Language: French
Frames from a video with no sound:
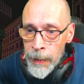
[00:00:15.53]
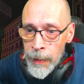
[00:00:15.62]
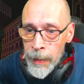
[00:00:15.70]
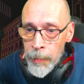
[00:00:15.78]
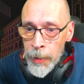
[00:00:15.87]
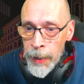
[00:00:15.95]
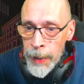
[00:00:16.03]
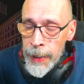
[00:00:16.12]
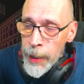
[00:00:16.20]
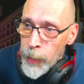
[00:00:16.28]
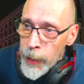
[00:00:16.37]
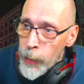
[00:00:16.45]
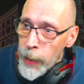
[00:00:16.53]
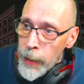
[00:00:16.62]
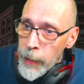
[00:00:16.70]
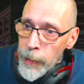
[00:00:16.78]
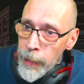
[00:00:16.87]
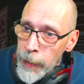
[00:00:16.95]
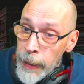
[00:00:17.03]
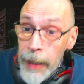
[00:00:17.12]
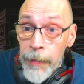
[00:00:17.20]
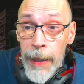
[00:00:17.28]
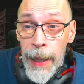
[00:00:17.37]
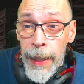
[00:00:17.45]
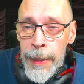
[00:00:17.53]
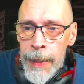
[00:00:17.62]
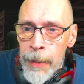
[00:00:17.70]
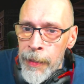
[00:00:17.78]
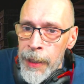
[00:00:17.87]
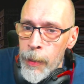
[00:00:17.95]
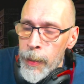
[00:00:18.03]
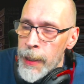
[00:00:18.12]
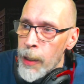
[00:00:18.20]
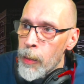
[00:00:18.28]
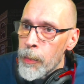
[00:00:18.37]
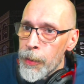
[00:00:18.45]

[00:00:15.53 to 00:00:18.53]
Bon, salut à toi qui verra cette vidéo, c'est